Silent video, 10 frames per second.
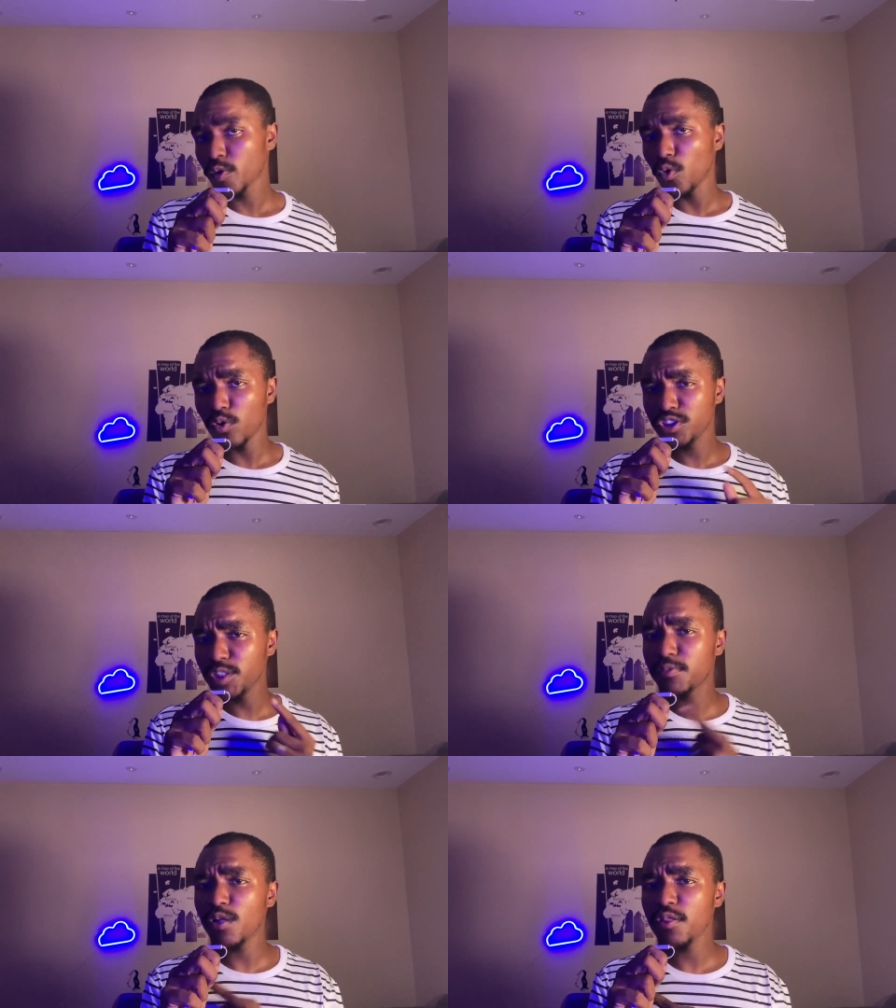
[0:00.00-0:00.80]
وقد
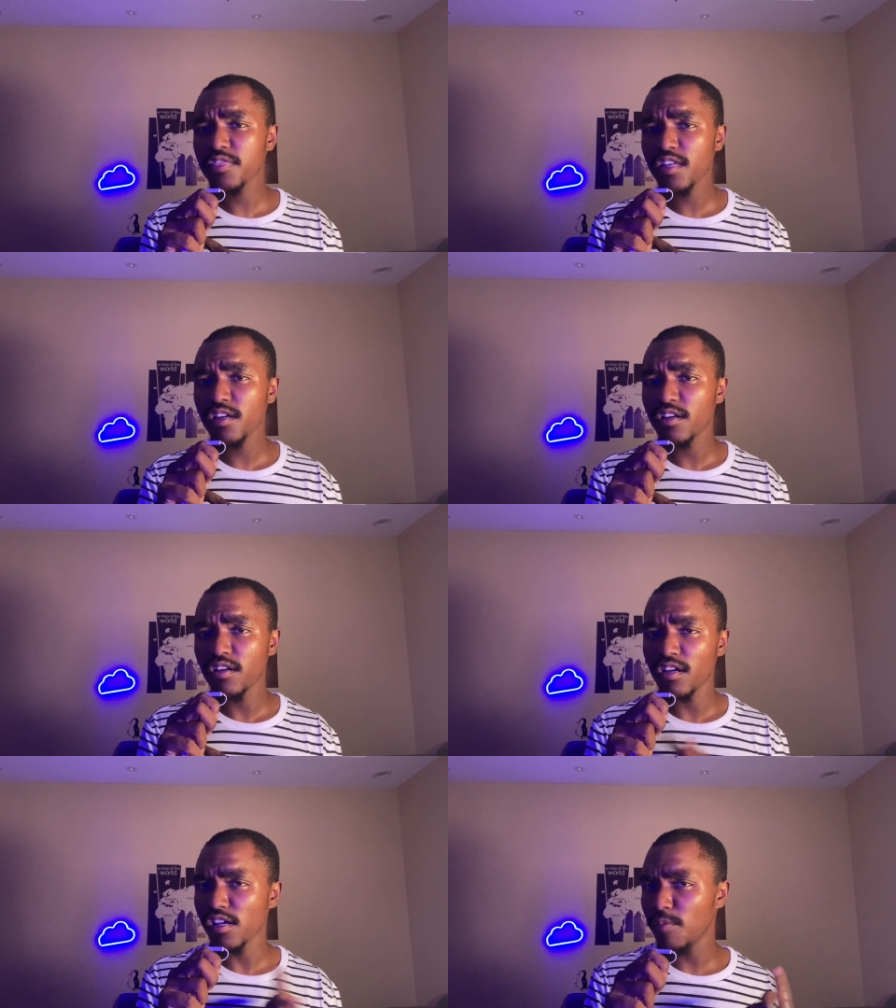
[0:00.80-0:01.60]
جبت له أنثى
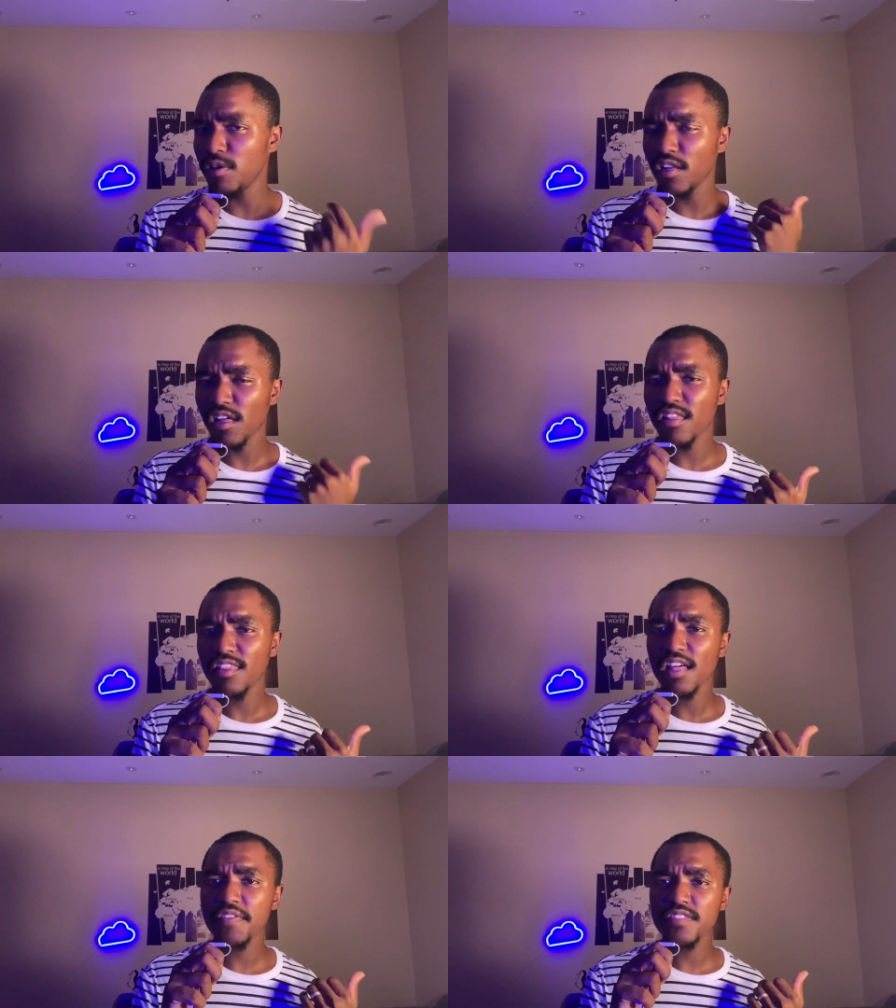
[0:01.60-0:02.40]
قبل
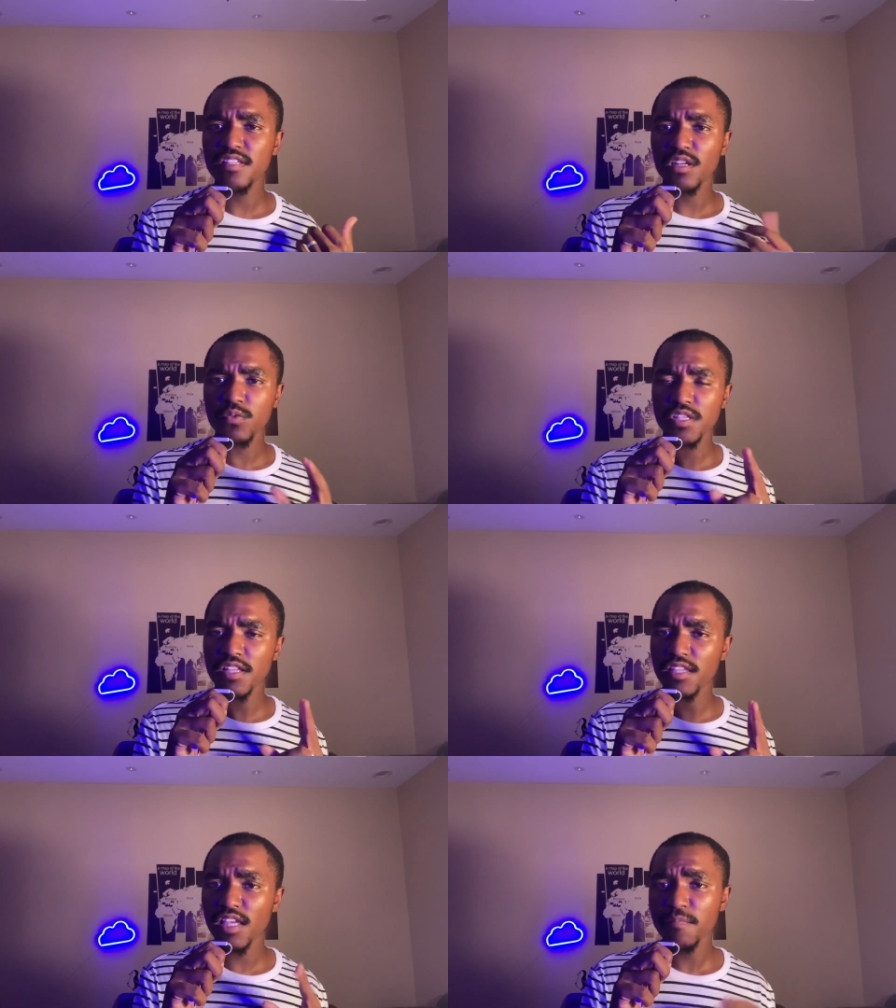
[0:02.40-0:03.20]
ثلاث سنين أو
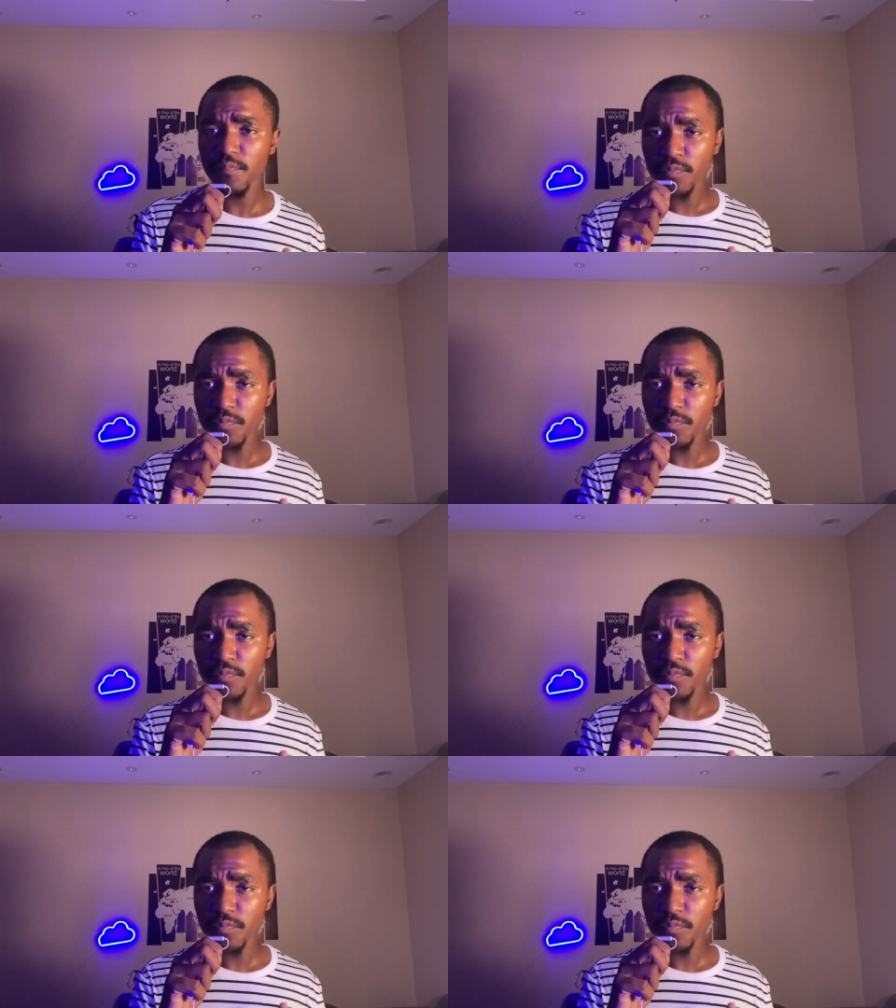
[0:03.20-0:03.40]
سنتين